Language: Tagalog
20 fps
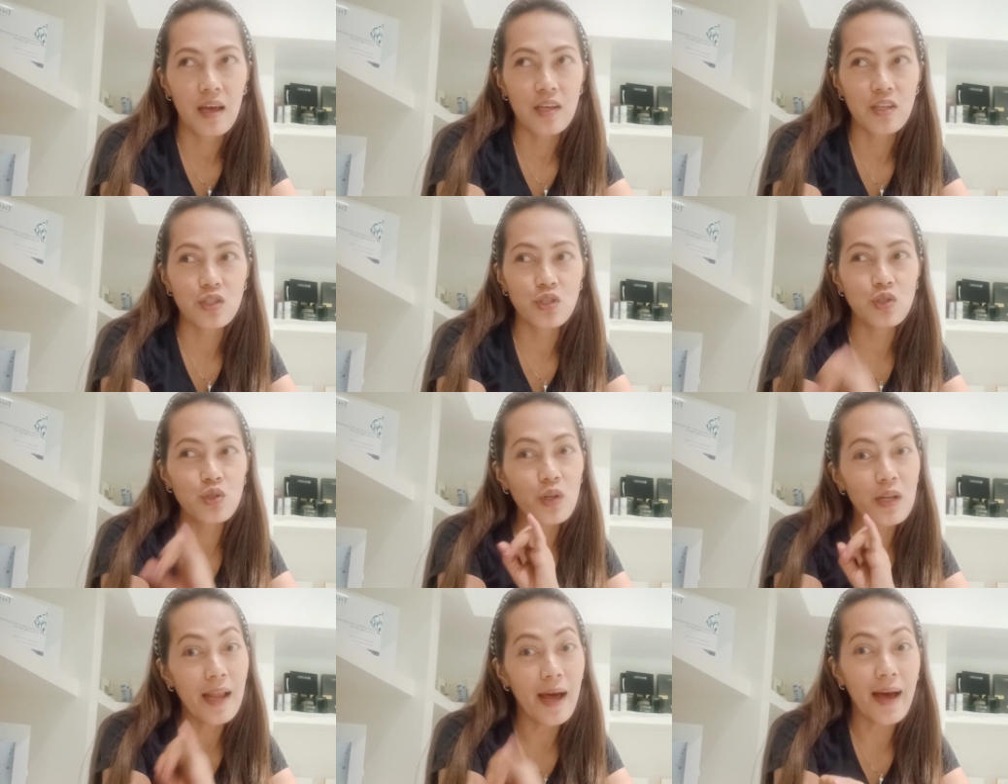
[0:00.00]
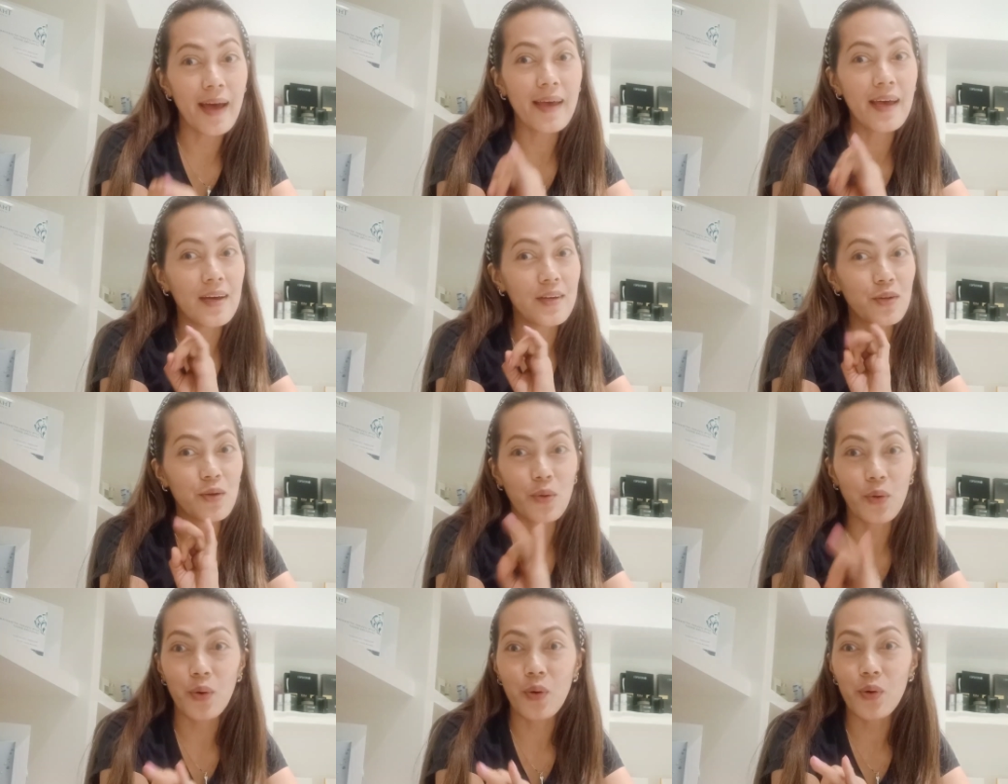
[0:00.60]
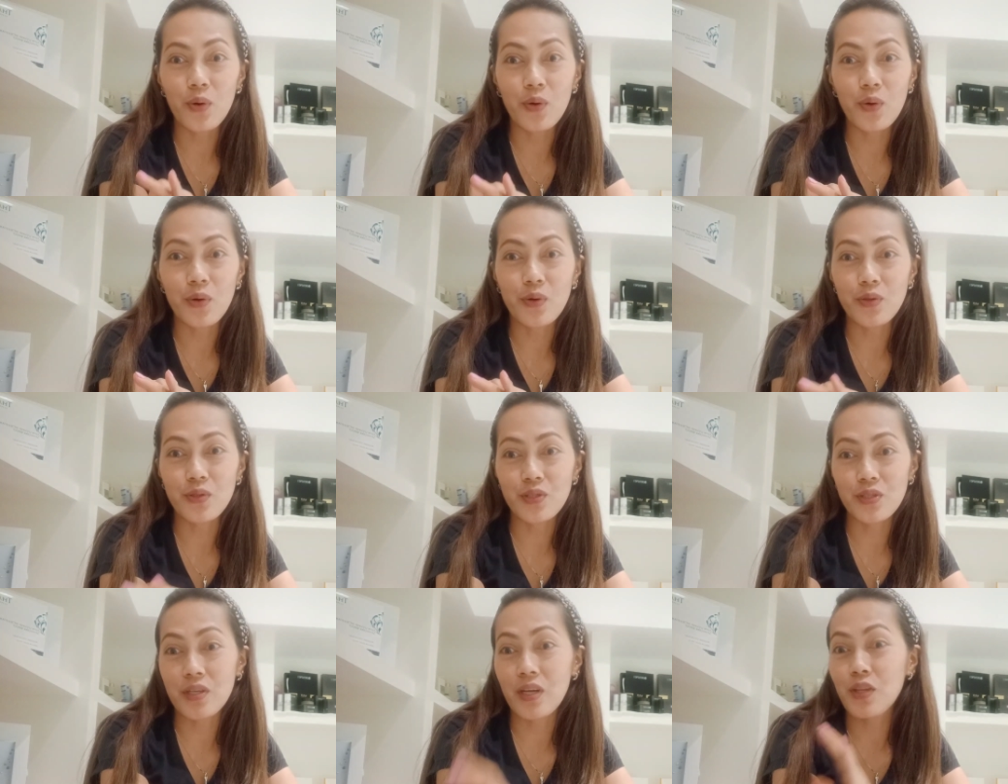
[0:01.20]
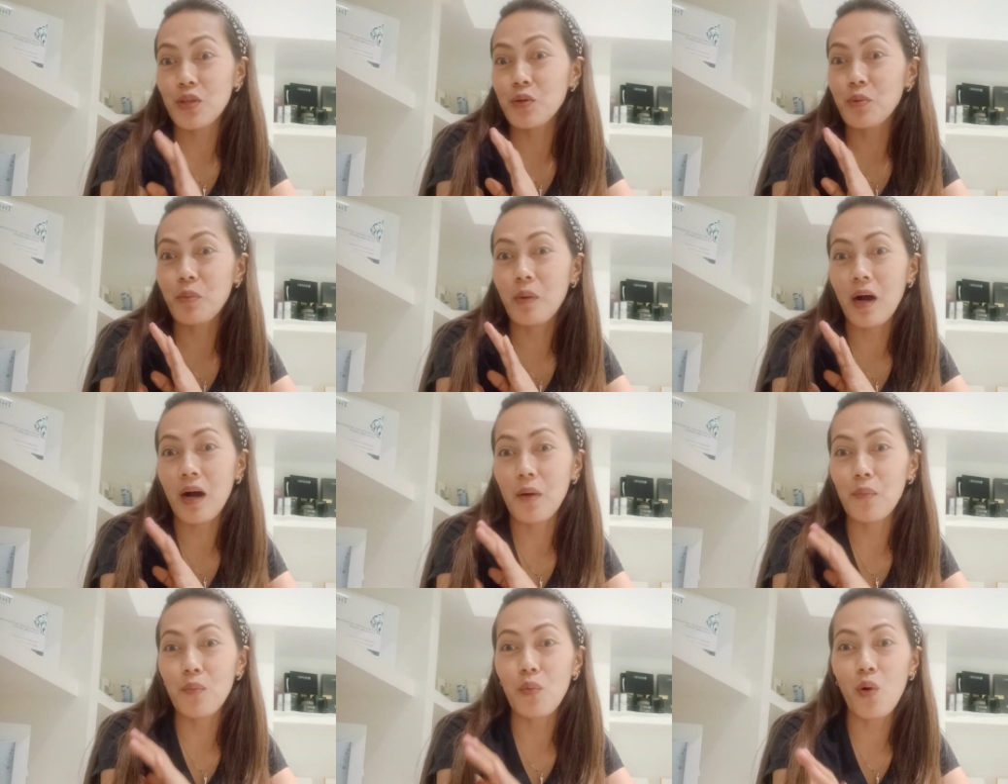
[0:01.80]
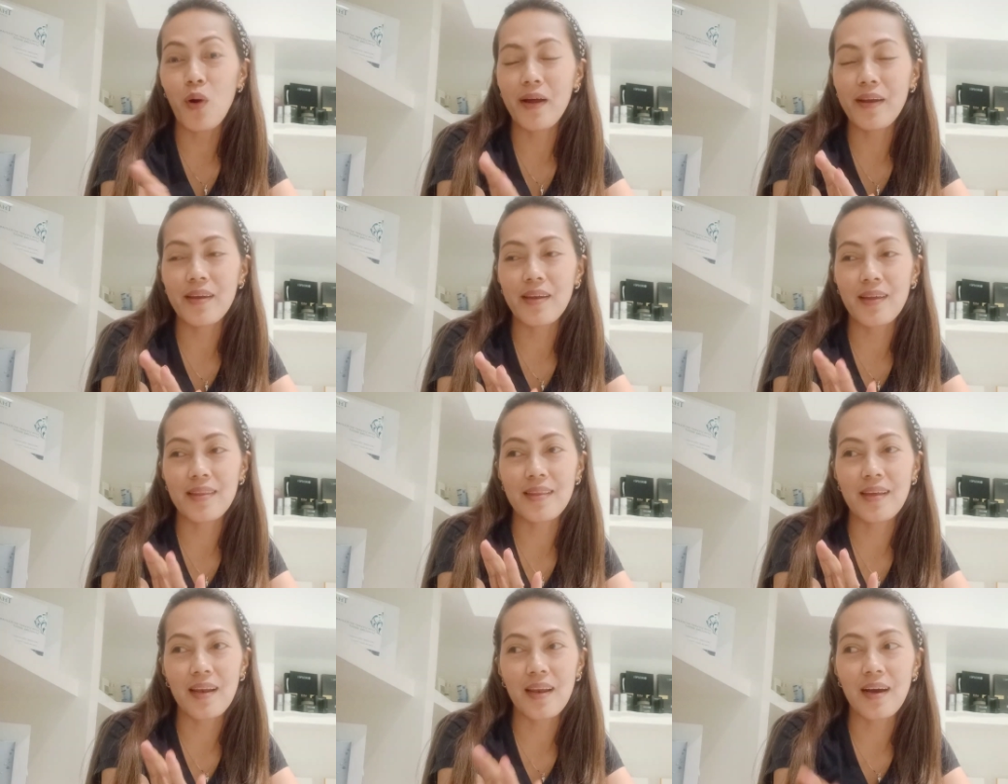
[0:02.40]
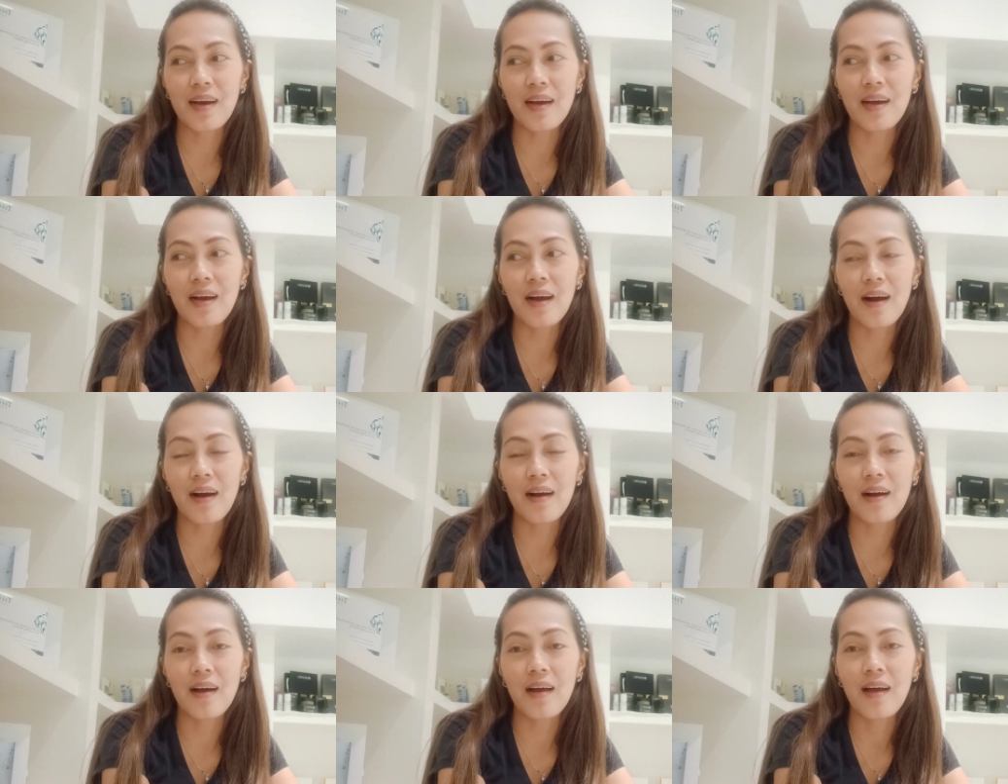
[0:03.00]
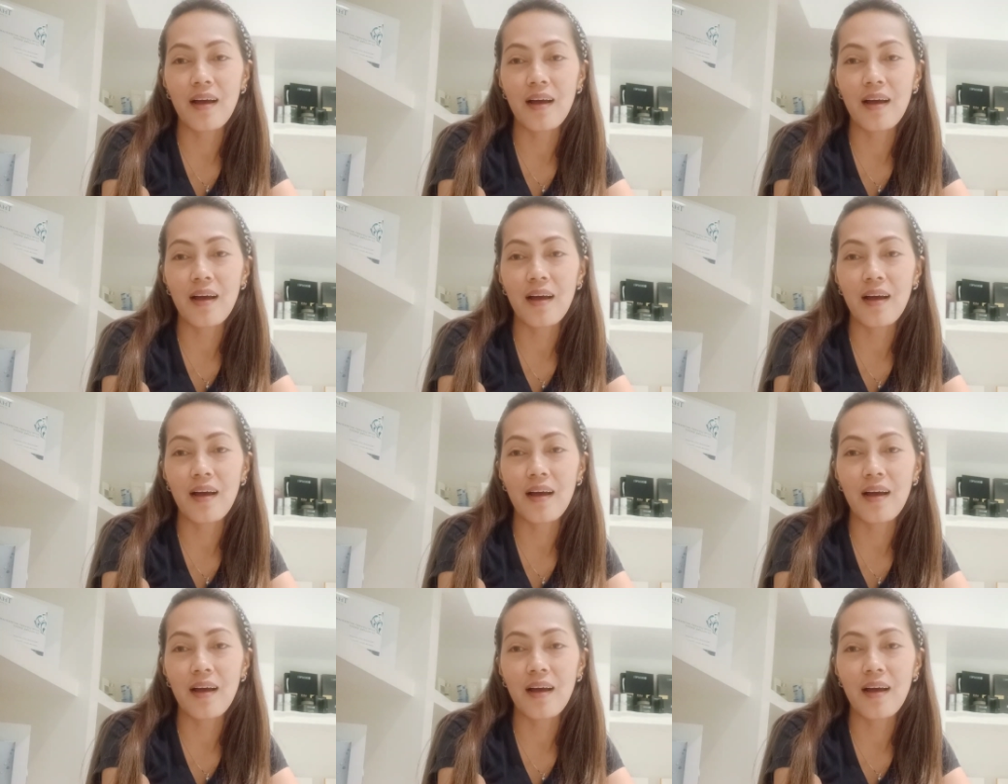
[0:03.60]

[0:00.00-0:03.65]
July and August, yan yung mga buwan na talagang